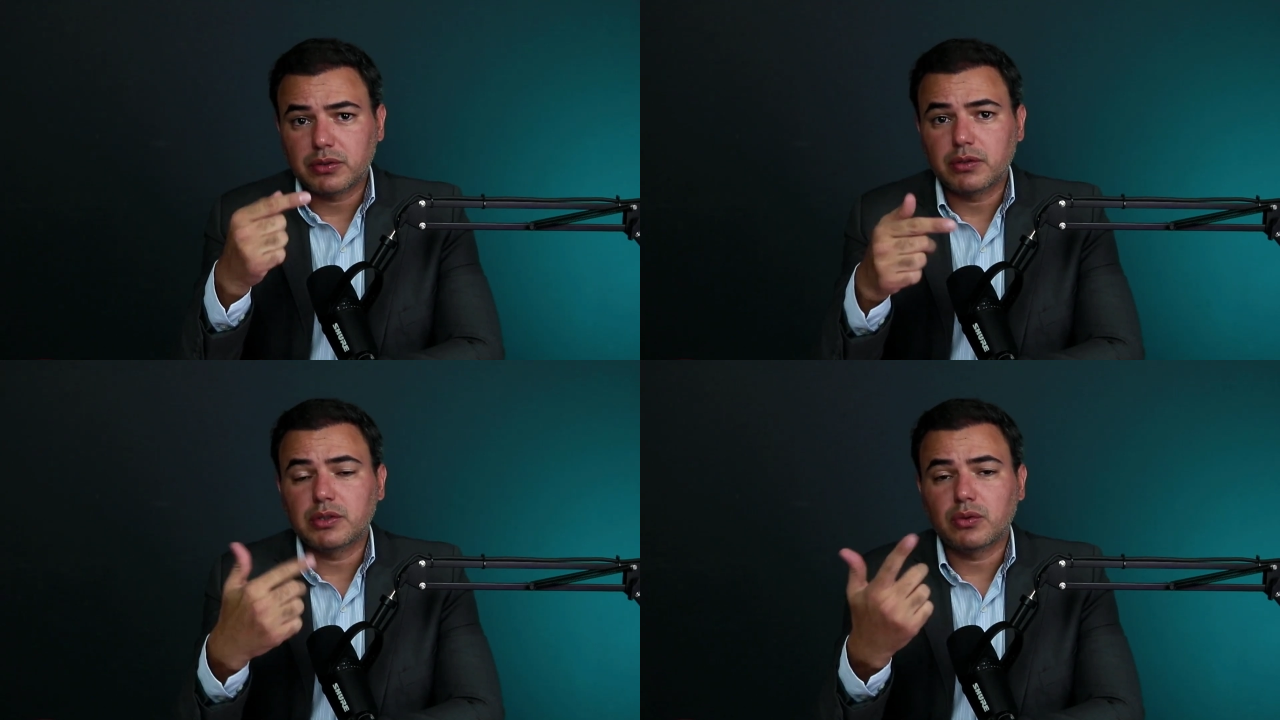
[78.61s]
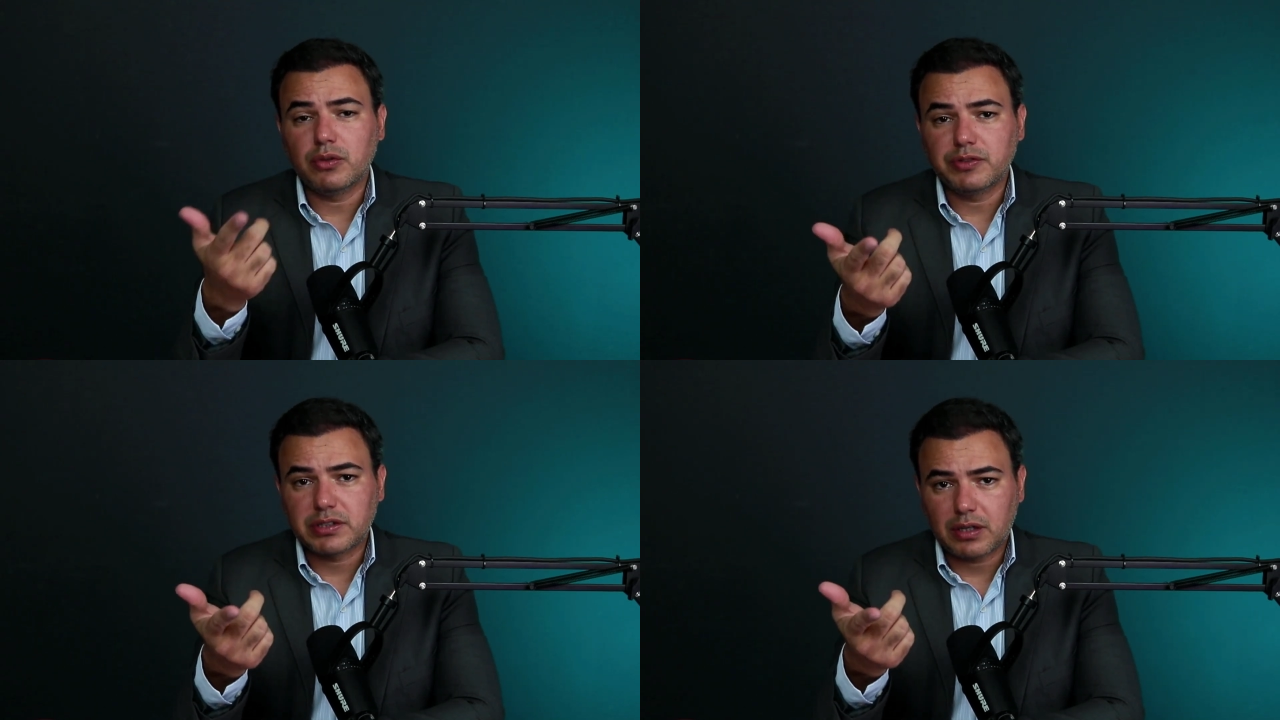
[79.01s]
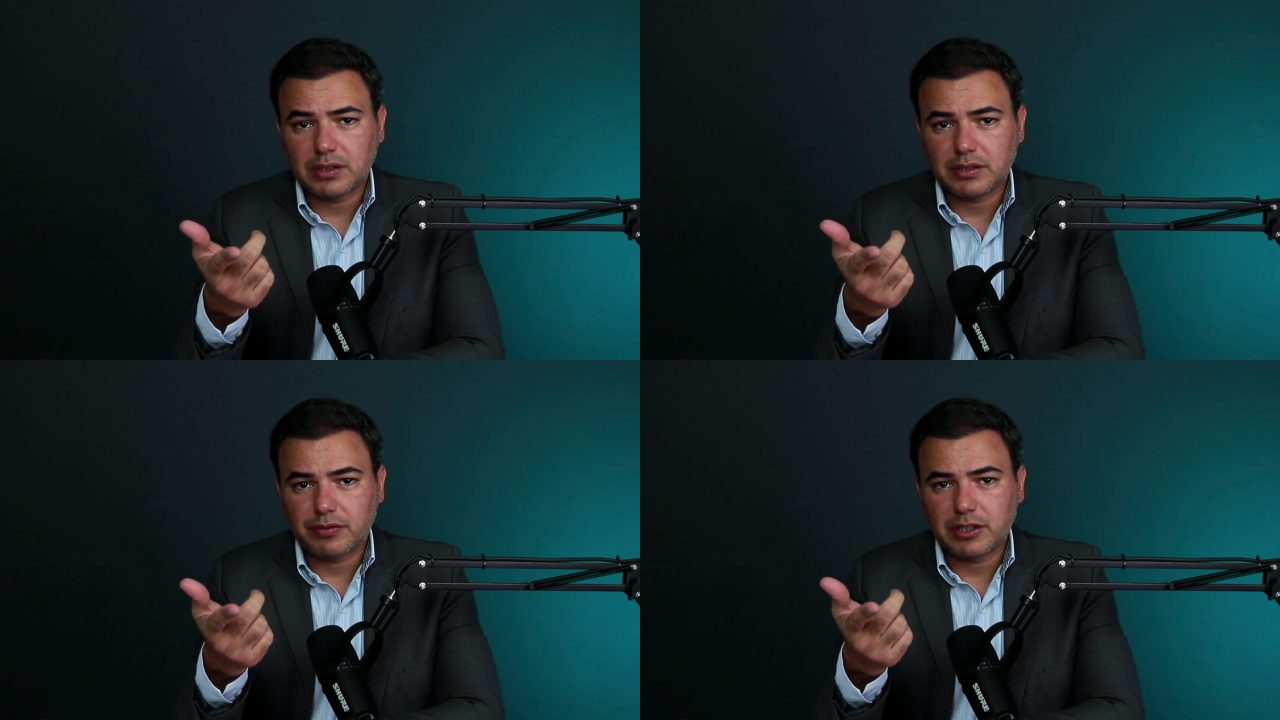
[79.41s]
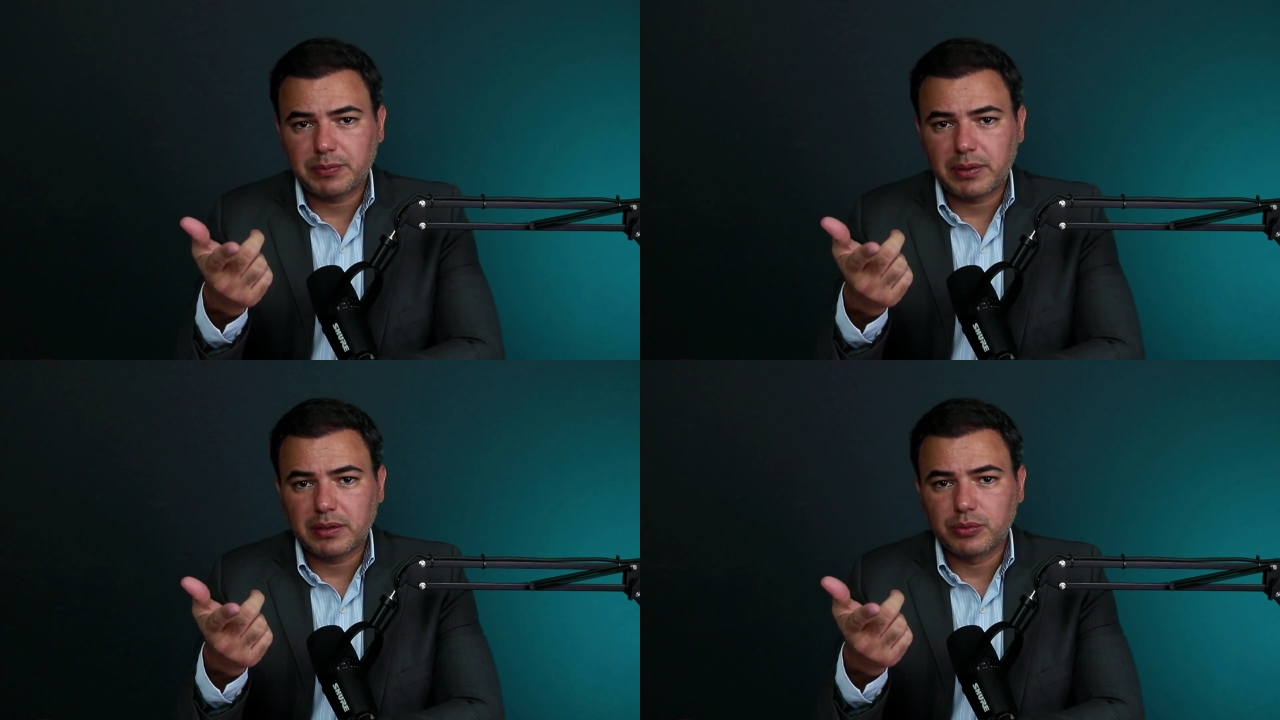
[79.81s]
eu sou auditor fiscal dessa fase
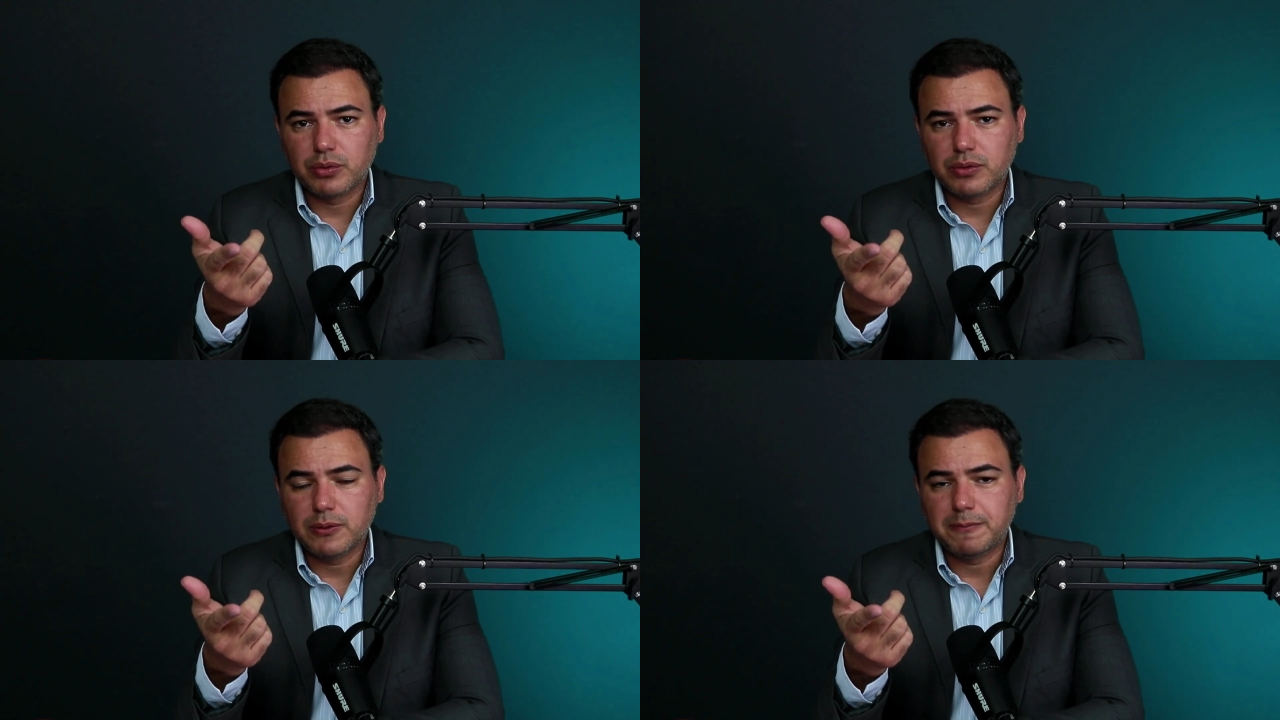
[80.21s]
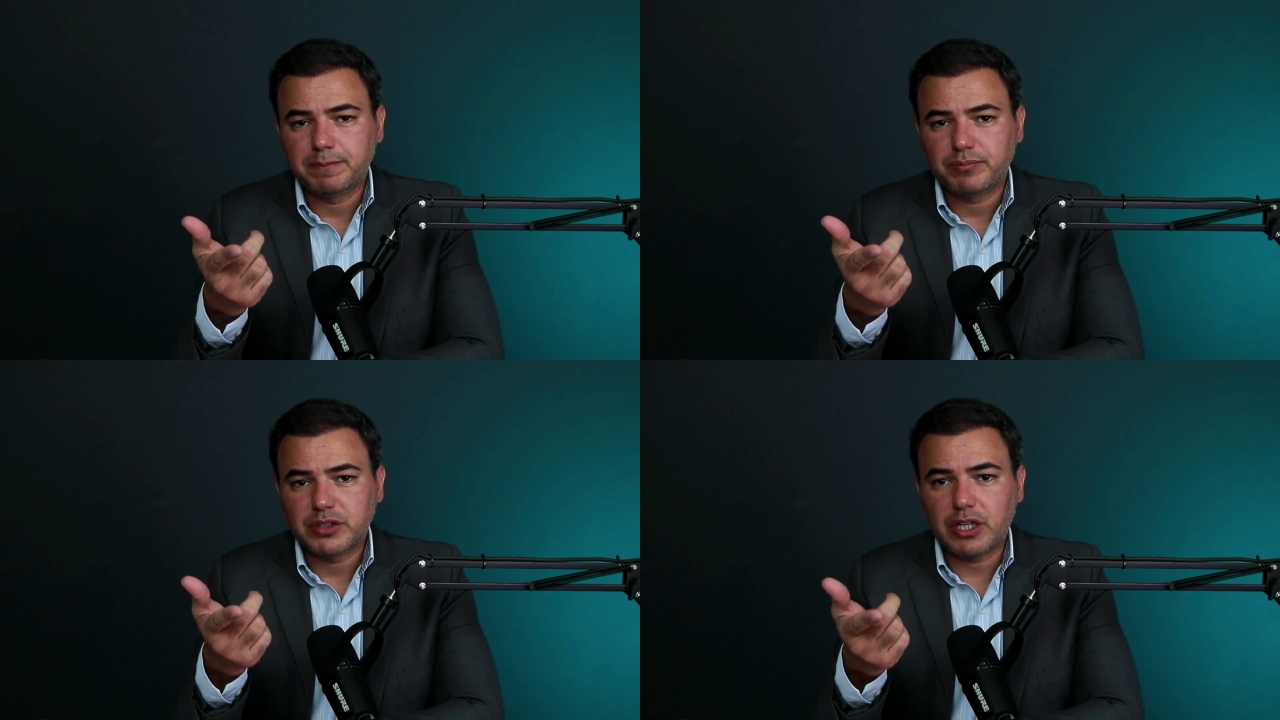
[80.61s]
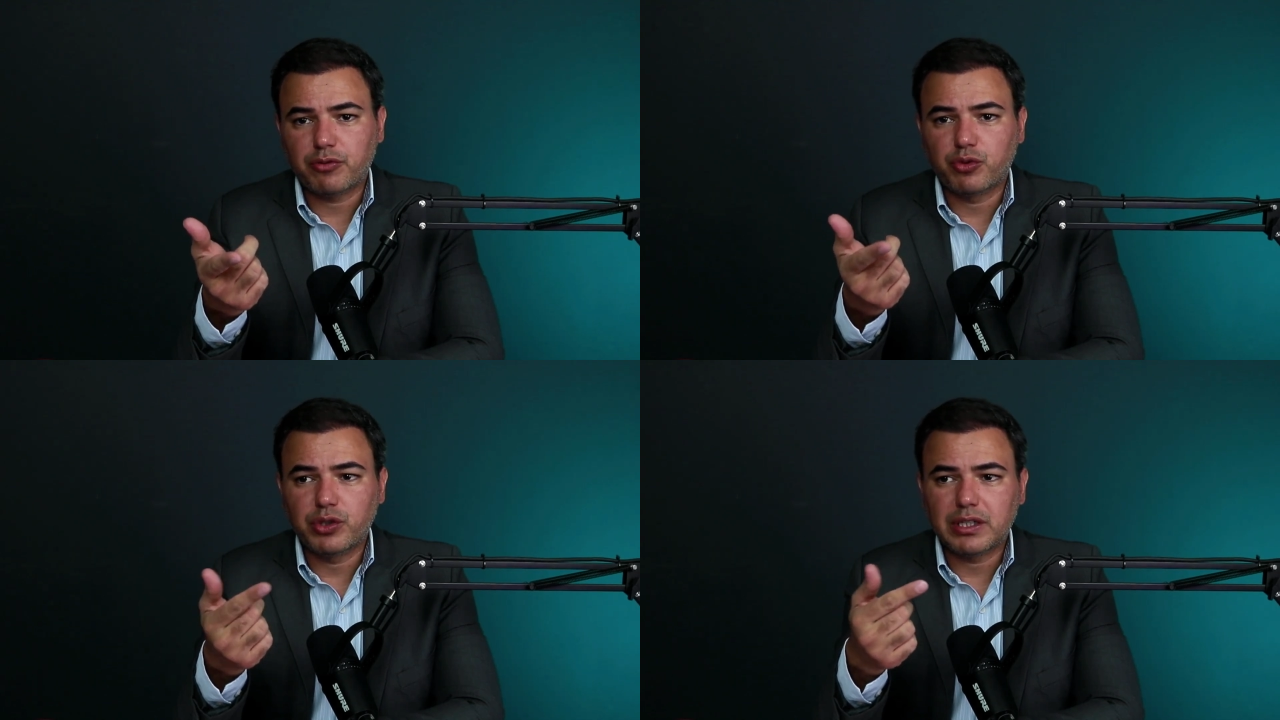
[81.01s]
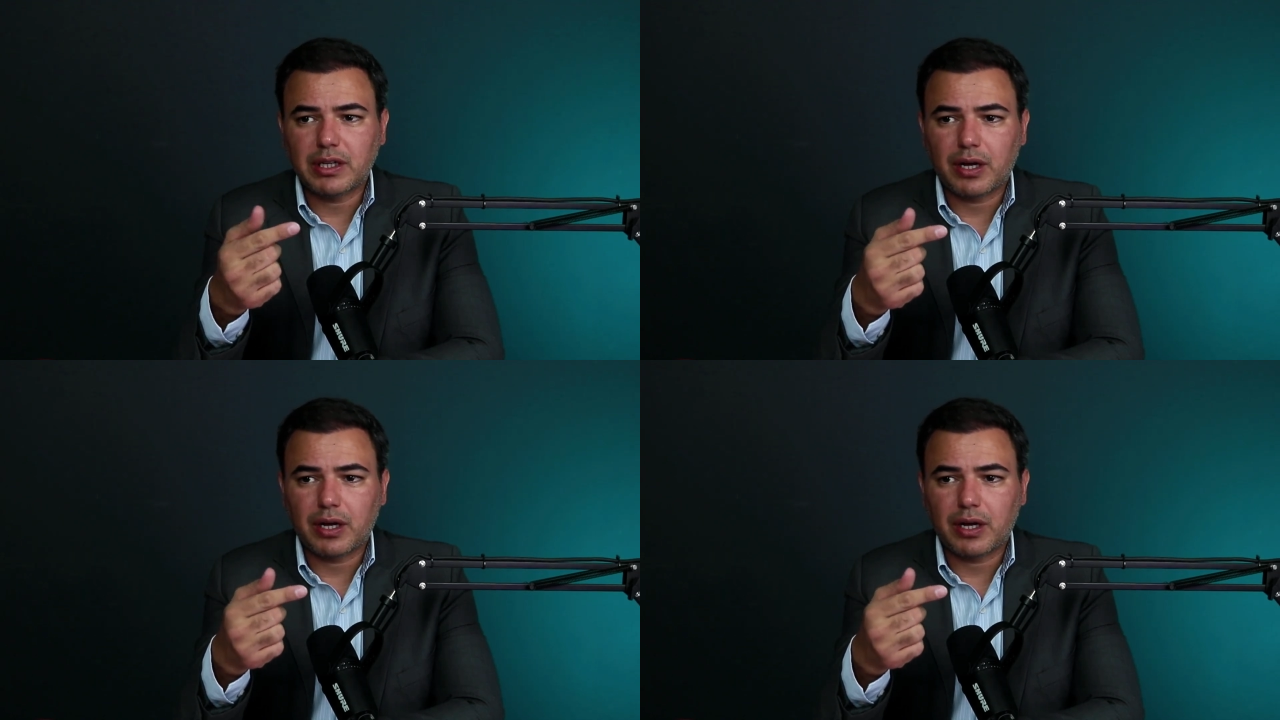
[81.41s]
de Pernambuco já fui